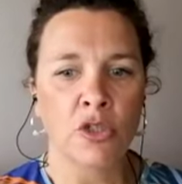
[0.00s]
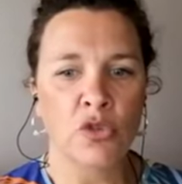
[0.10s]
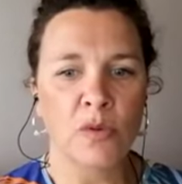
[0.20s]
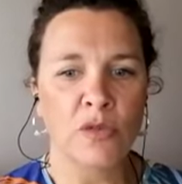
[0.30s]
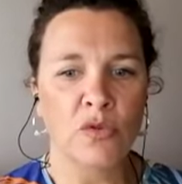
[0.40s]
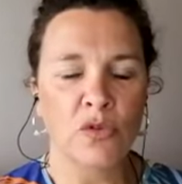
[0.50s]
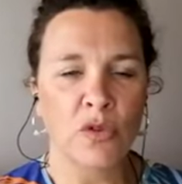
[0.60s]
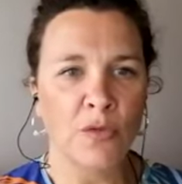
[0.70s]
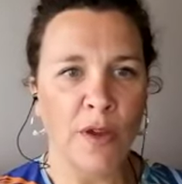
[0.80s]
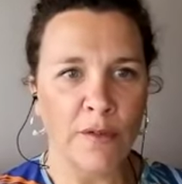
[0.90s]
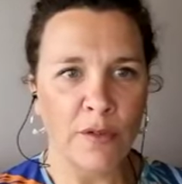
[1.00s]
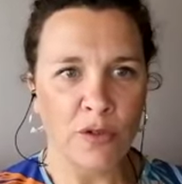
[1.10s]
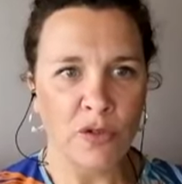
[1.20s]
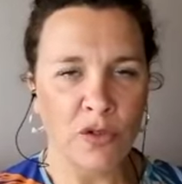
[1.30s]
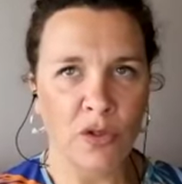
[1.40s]
suis une
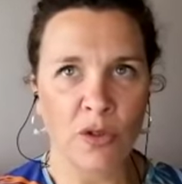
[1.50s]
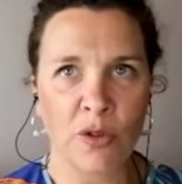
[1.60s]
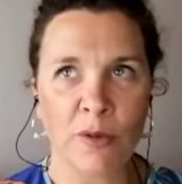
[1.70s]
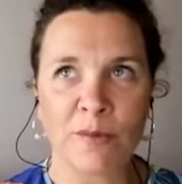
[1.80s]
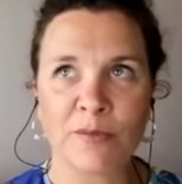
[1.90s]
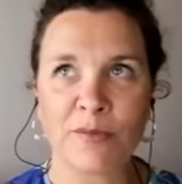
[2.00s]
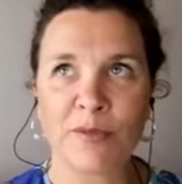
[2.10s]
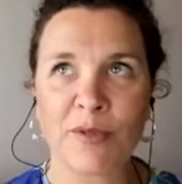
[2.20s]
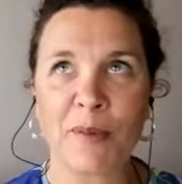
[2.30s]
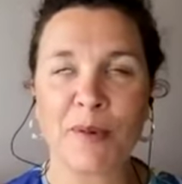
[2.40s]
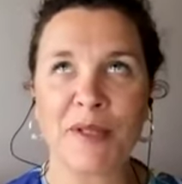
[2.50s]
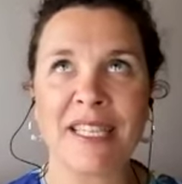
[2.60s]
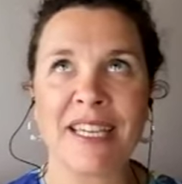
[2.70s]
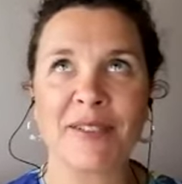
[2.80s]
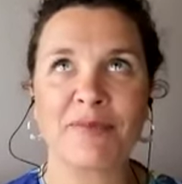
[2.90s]
fervente, comment dire,